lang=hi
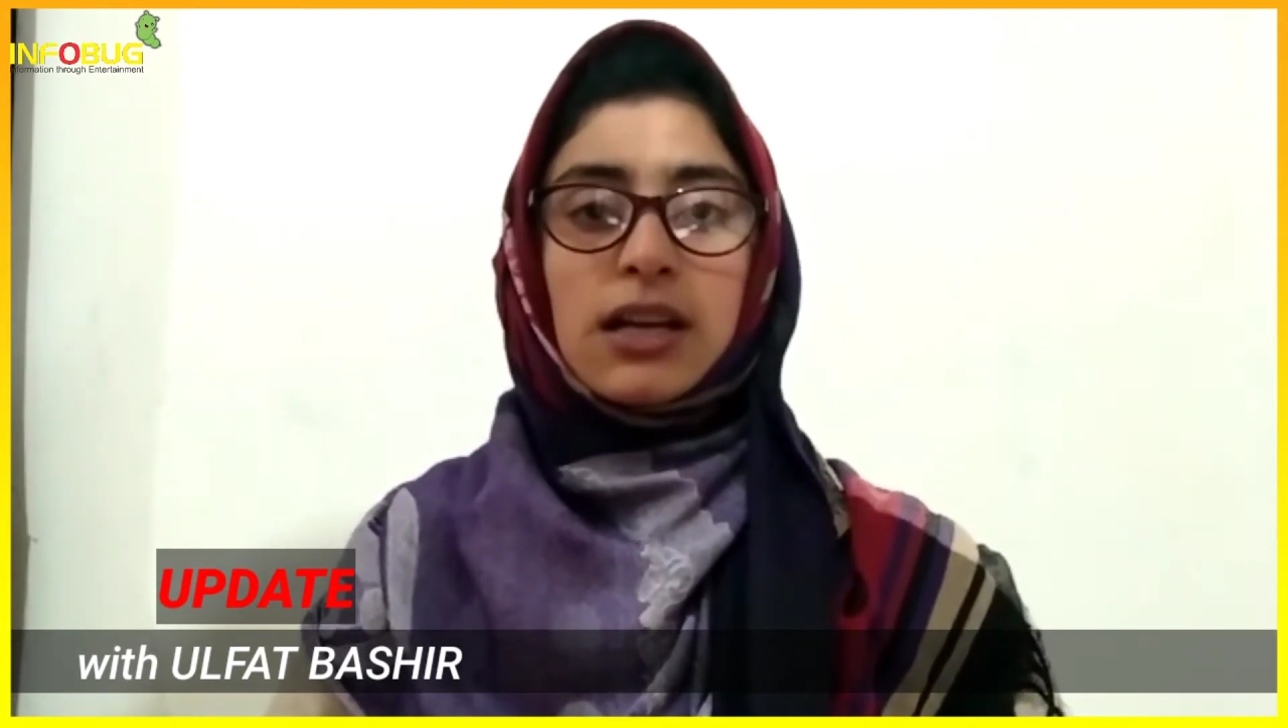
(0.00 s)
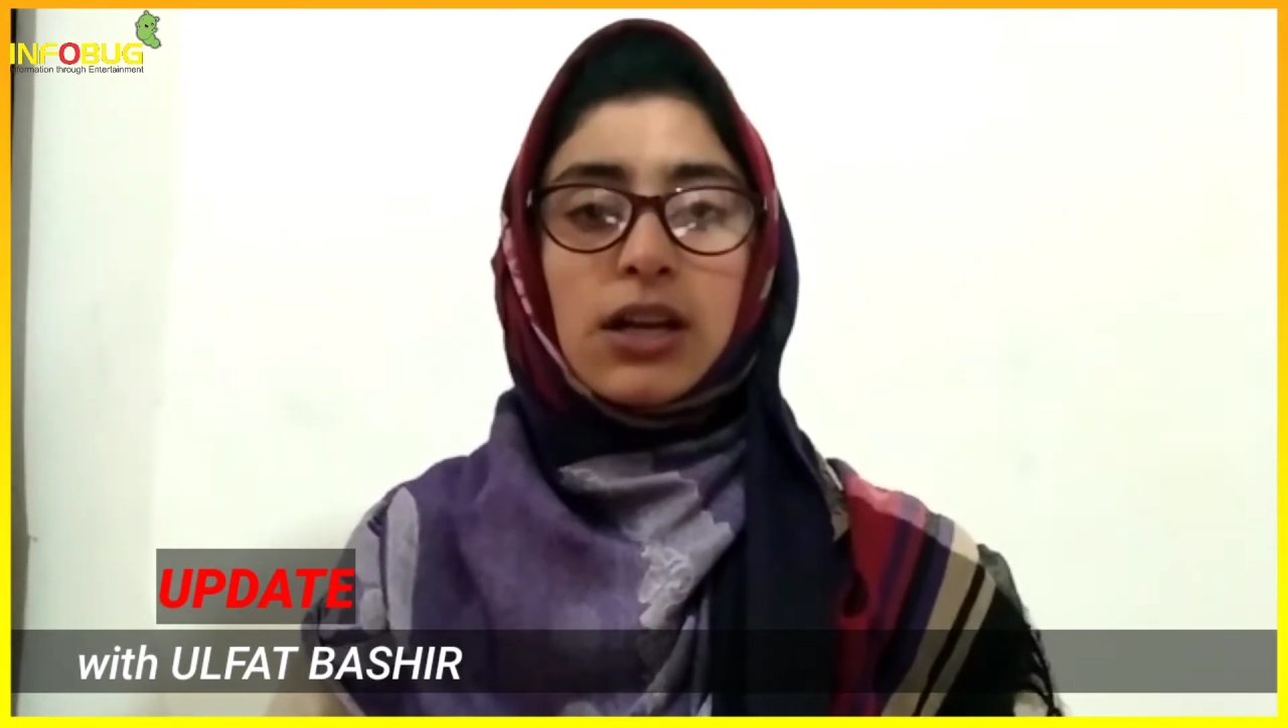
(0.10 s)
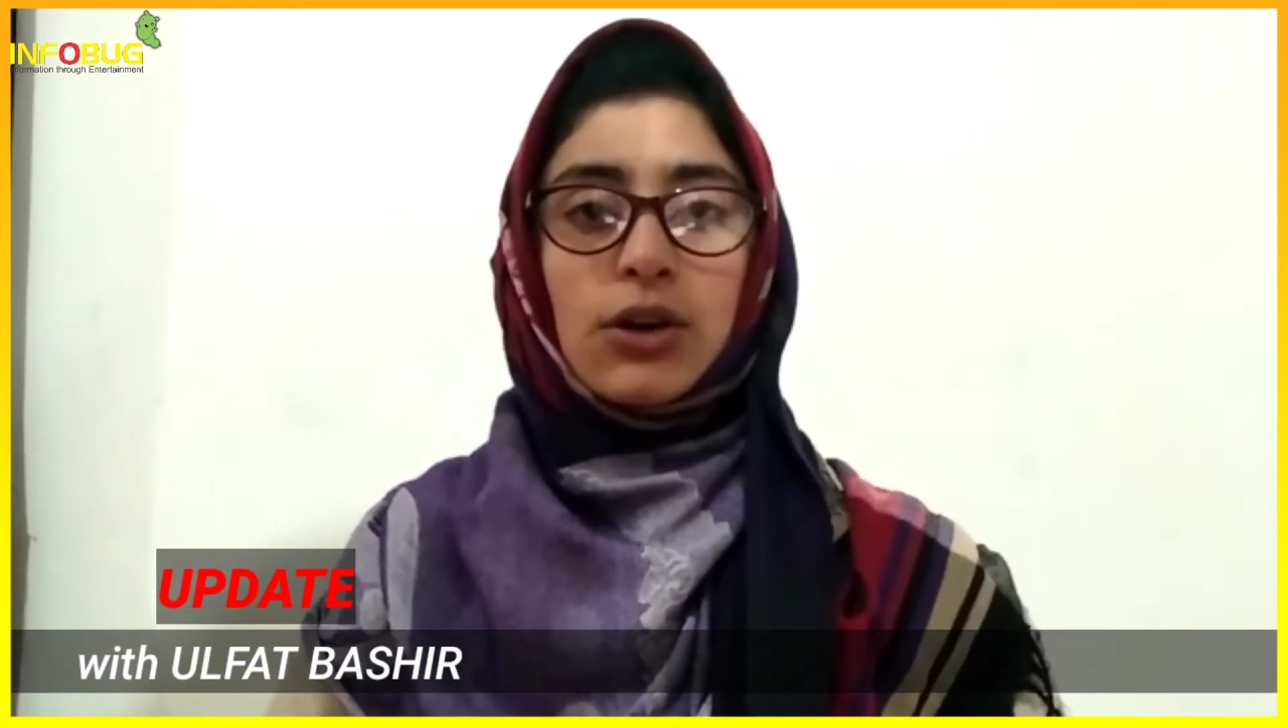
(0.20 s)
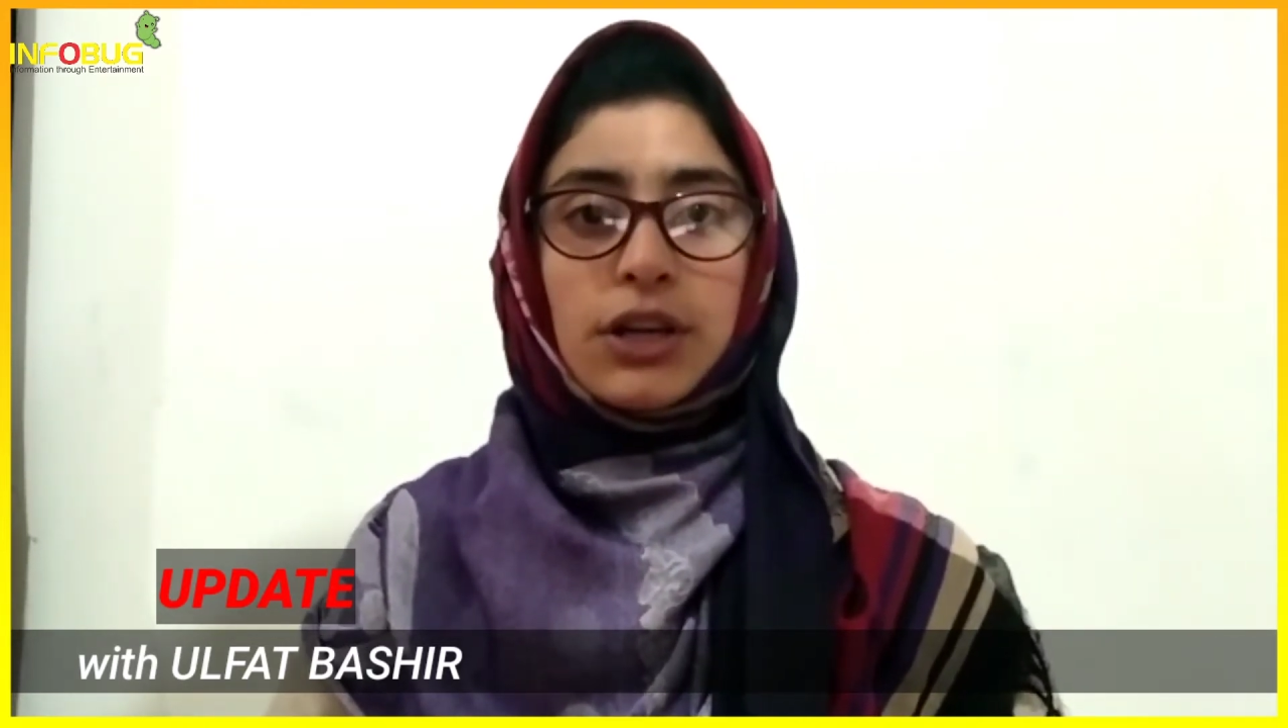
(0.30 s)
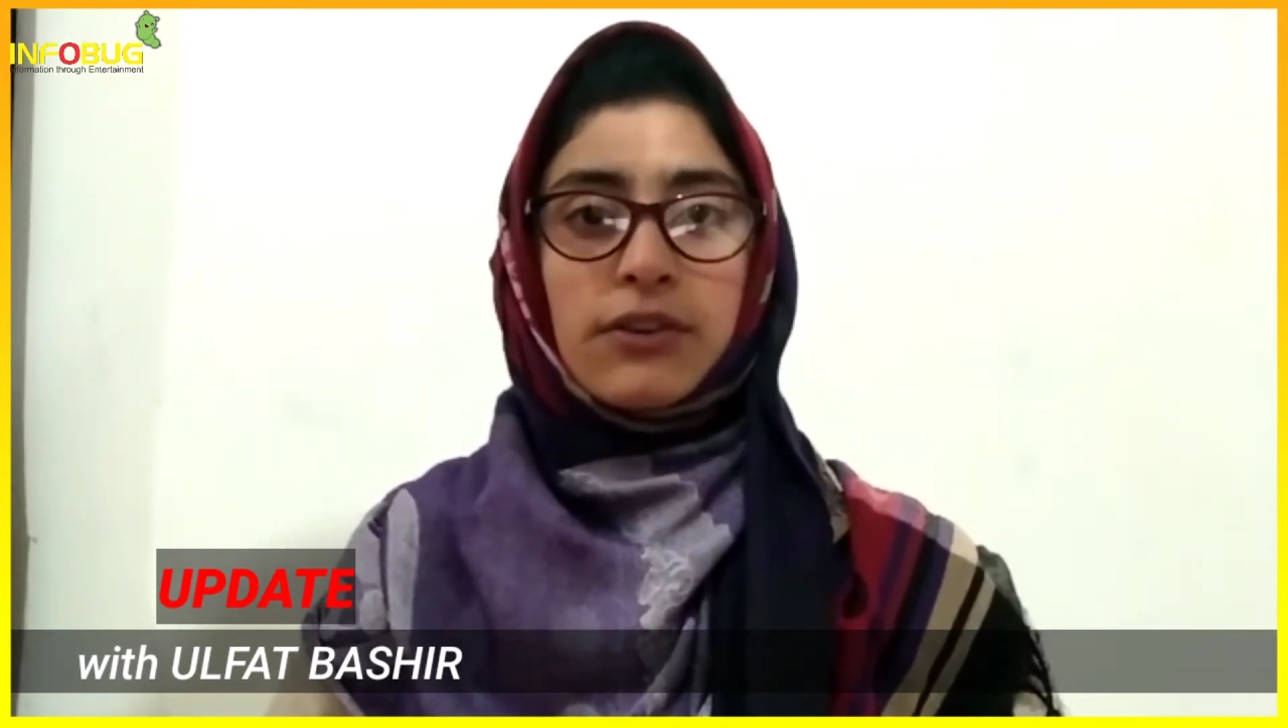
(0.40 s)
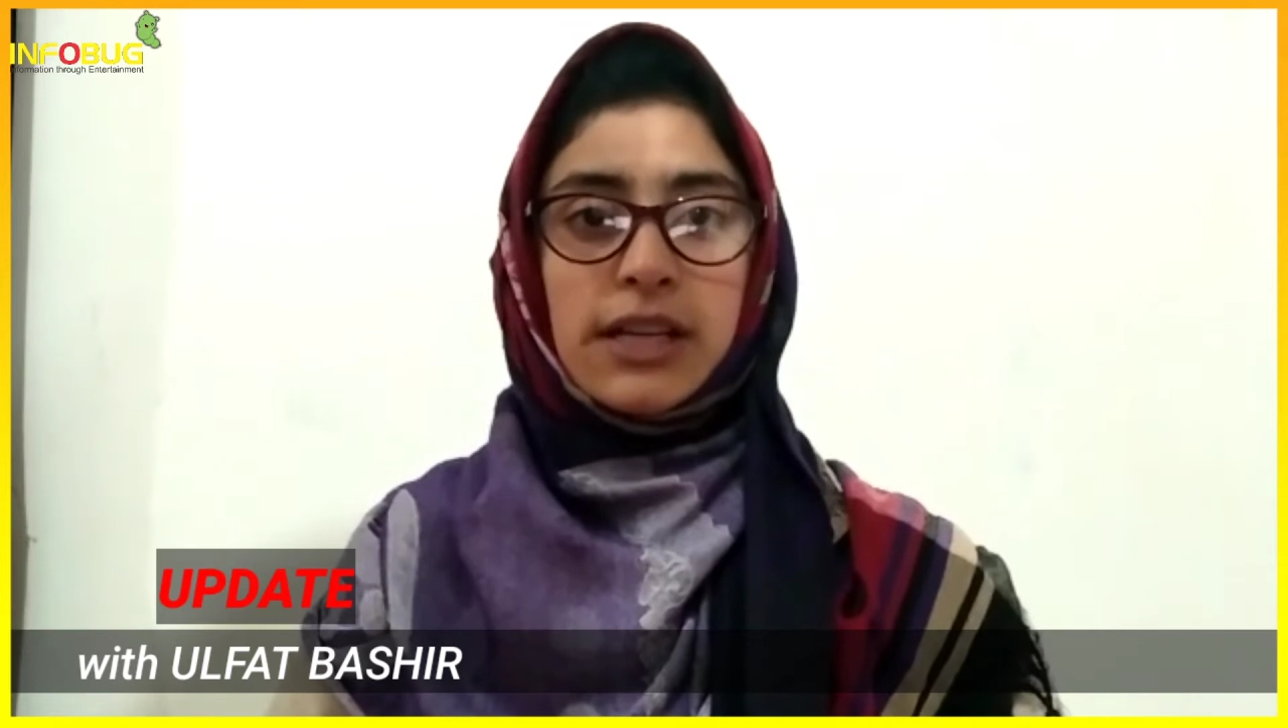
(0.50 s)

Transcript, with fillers: कल होने